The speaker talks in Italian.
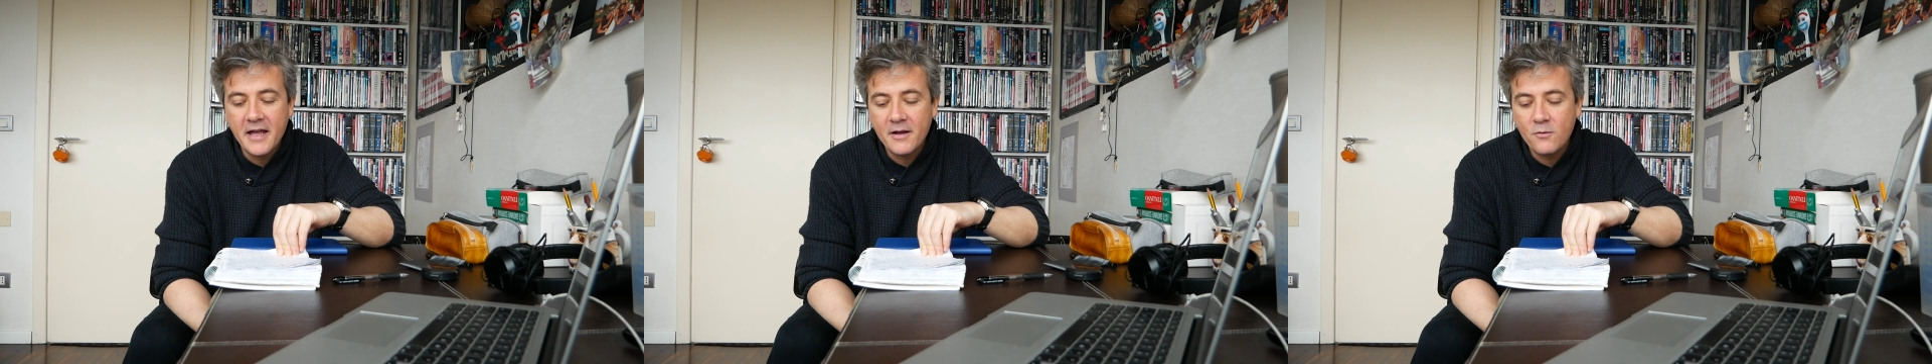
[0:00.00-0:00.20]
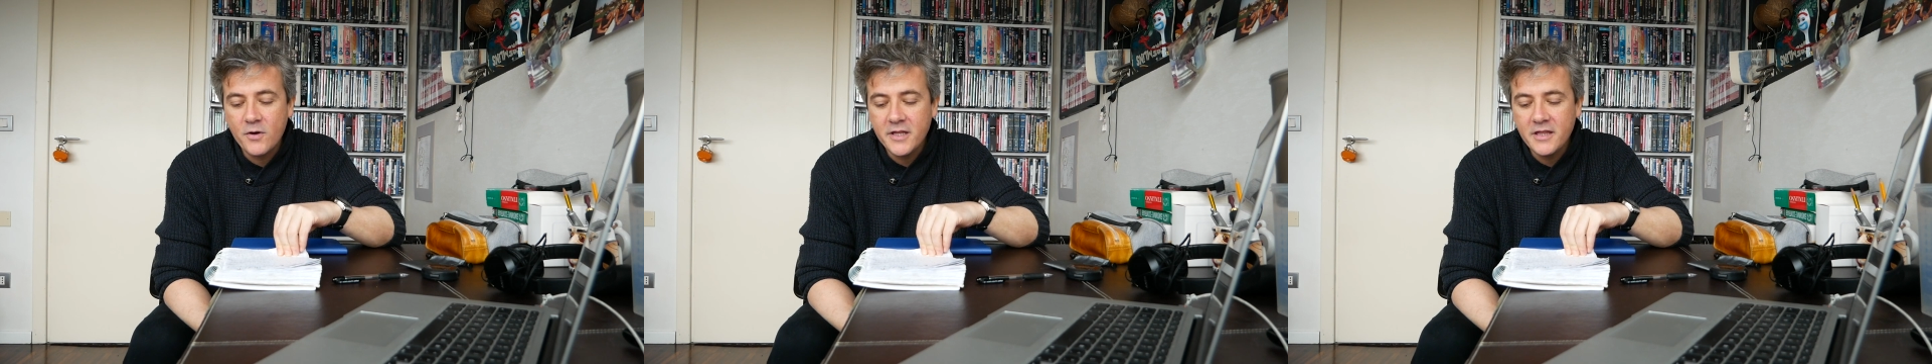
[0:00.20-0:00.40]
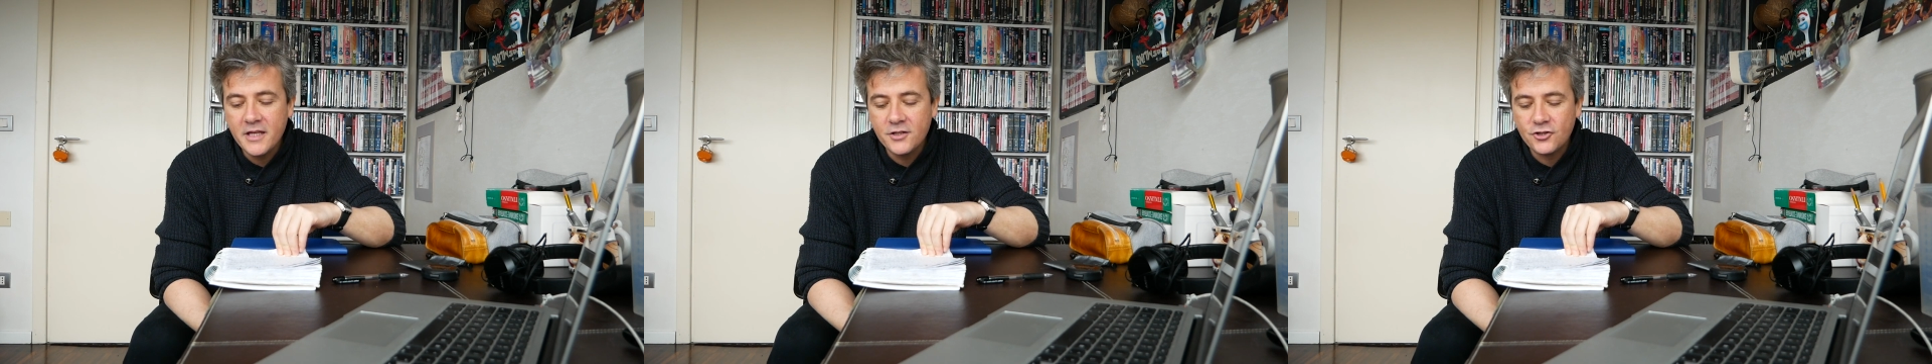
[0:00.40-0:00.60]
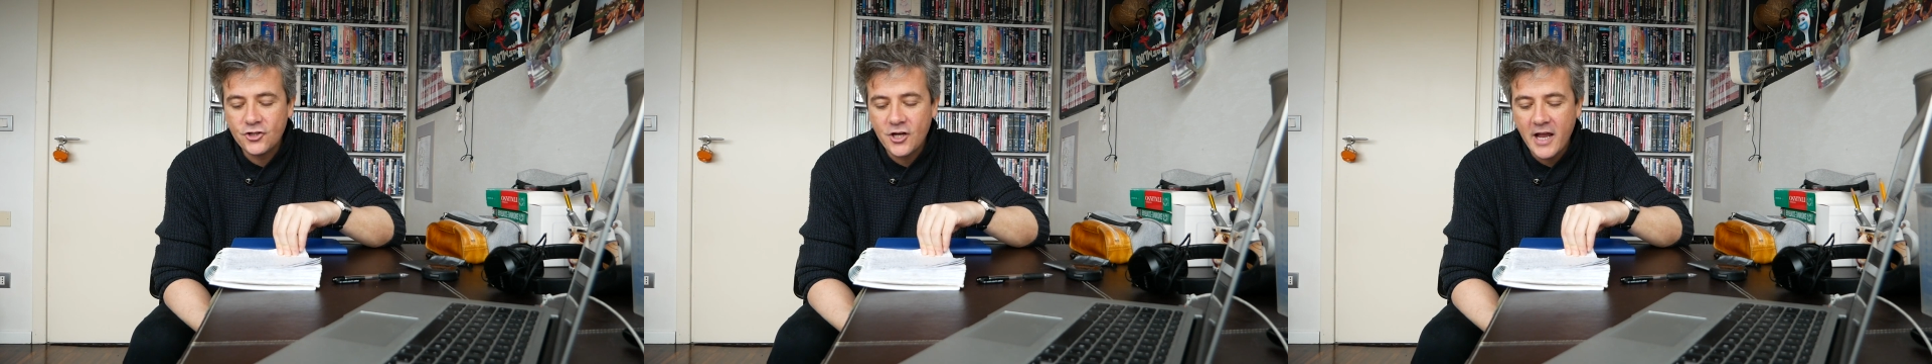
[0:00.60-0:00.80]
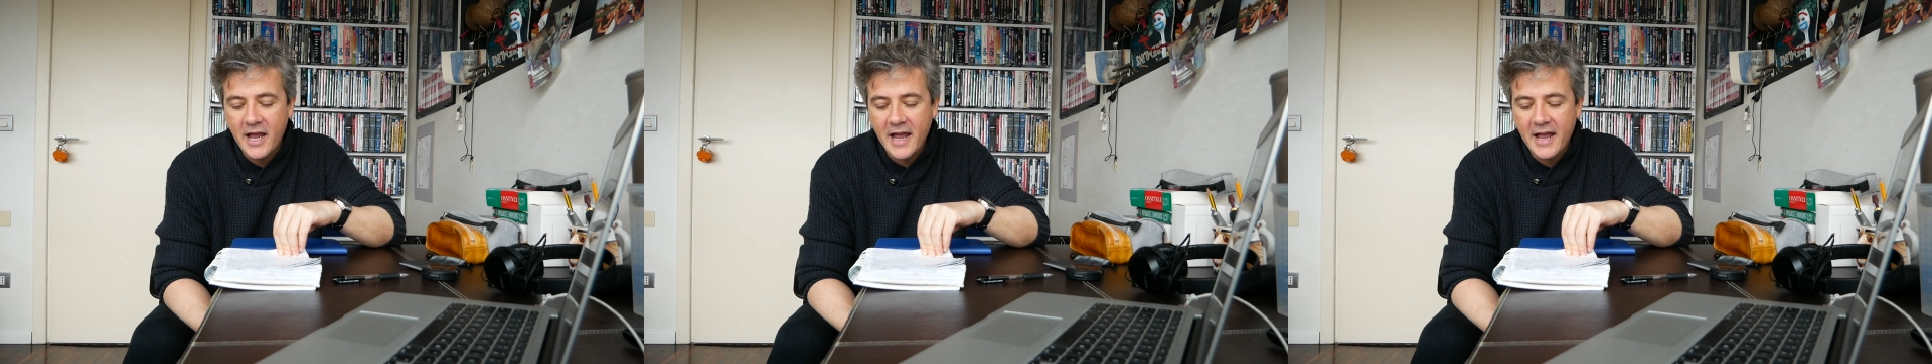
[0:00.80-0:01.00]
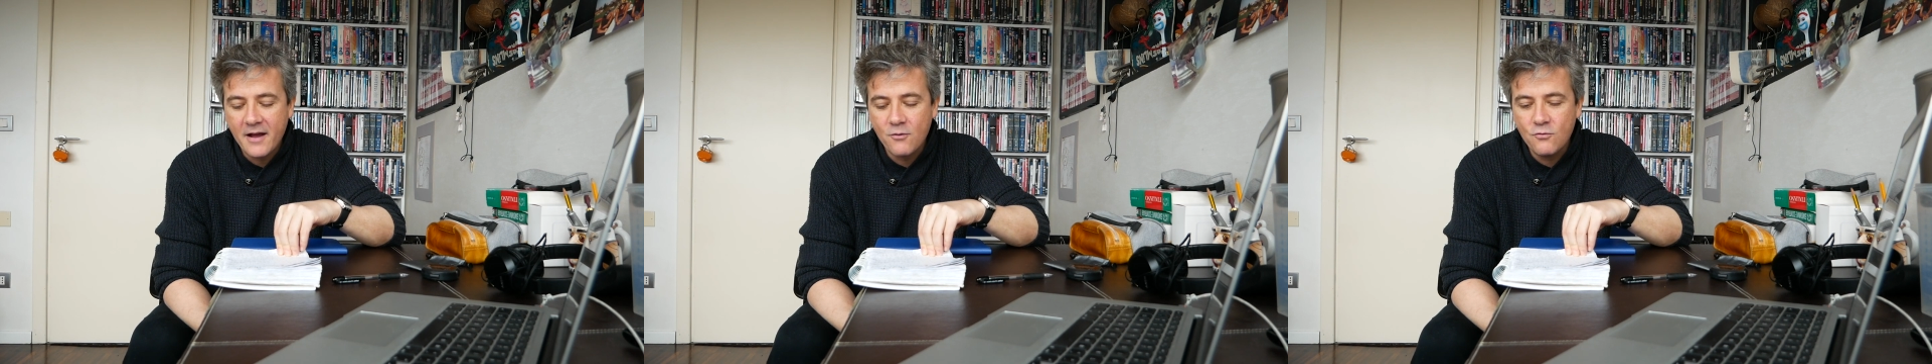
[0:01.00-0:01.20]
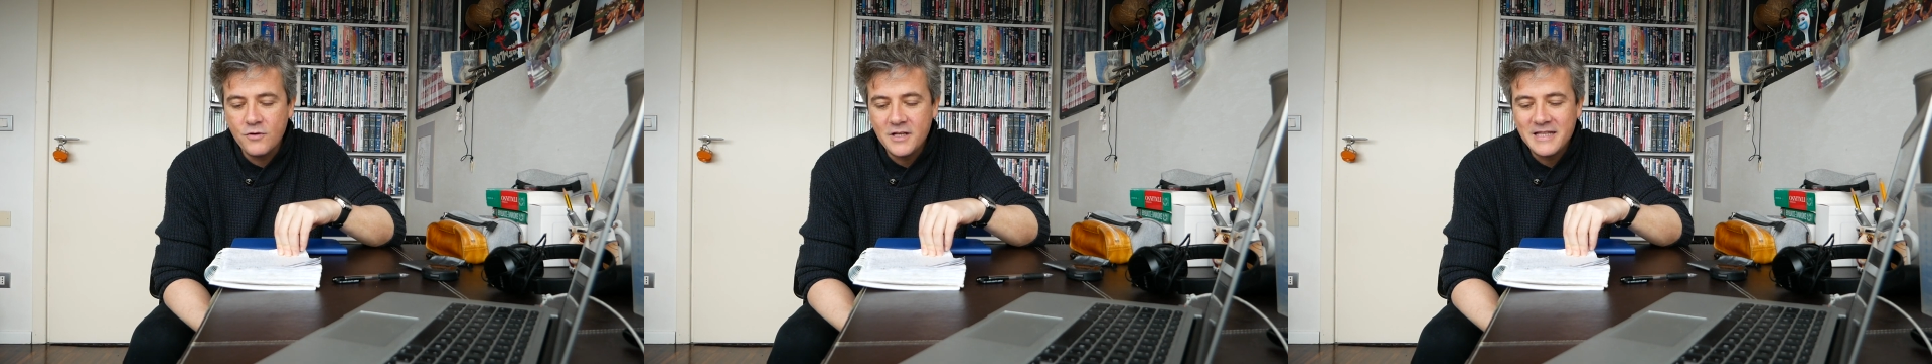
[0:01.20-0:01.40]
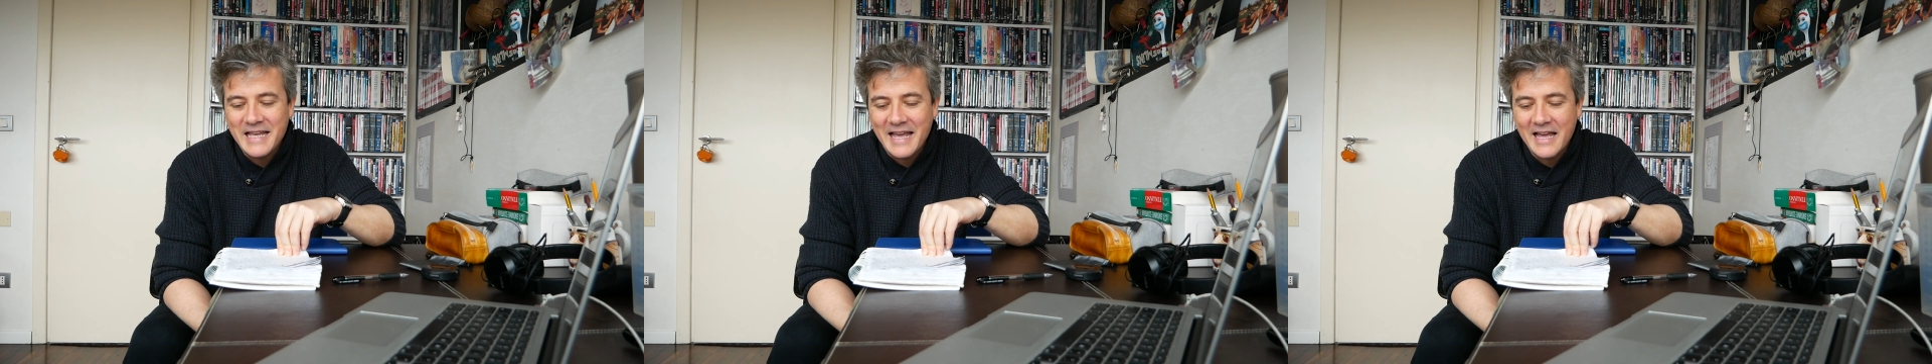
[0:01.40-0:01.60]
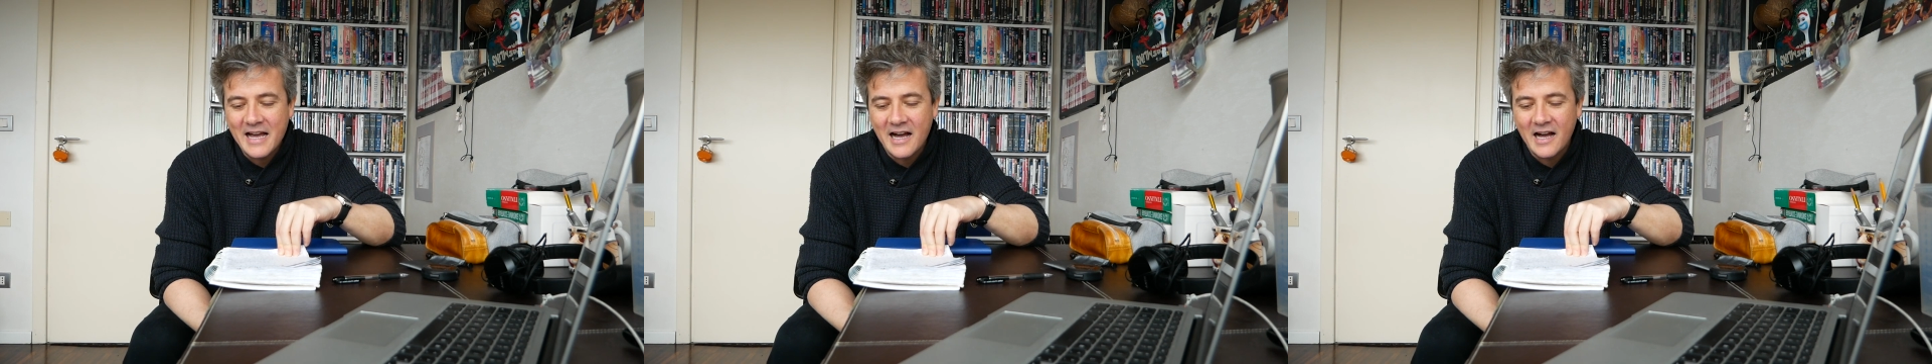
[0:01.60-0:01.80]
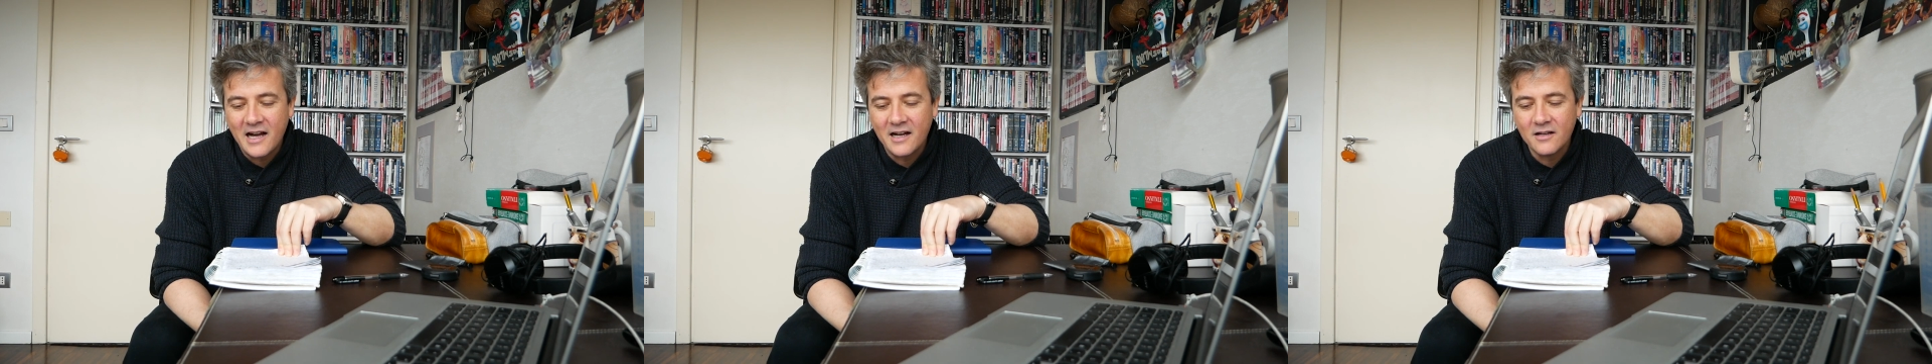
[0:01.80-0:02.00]
e quindi c'è
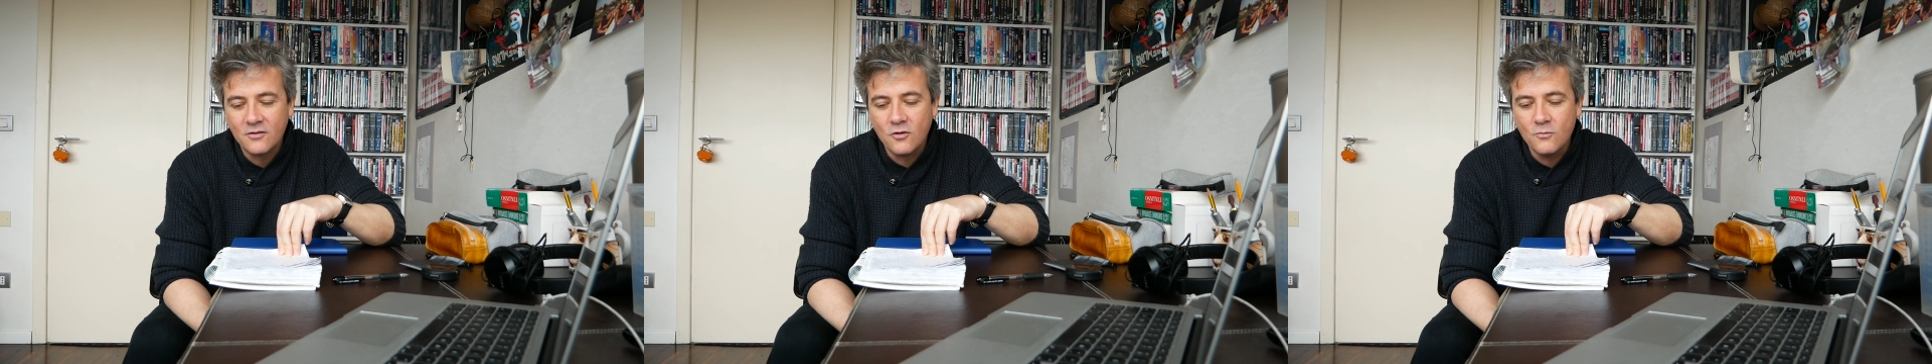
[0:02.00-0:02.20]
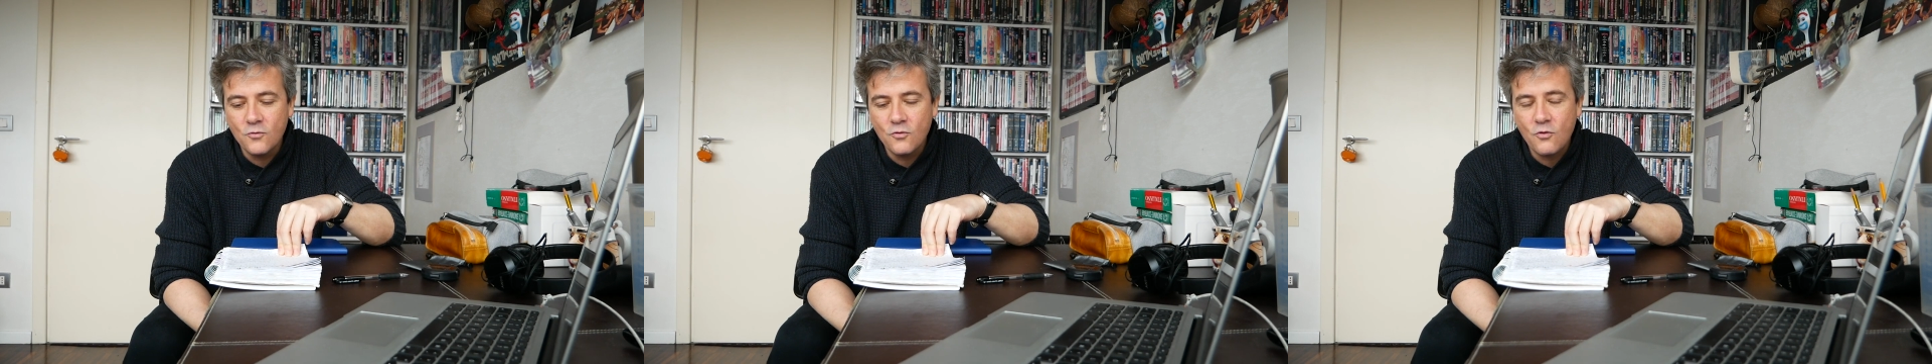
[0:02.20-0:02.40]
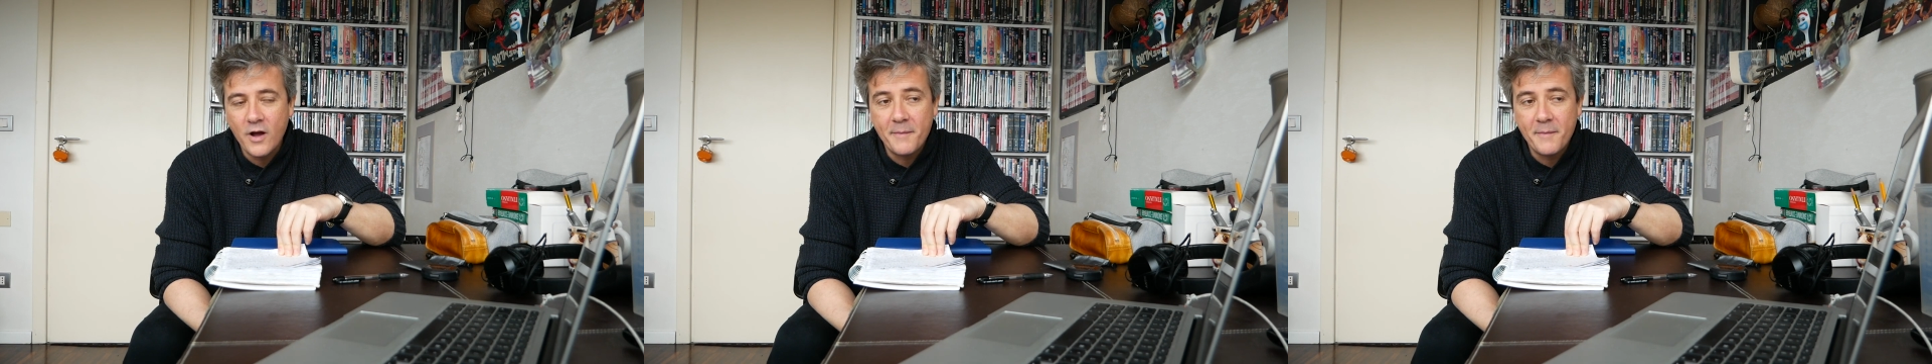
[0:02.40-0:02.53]
un'idea comunque,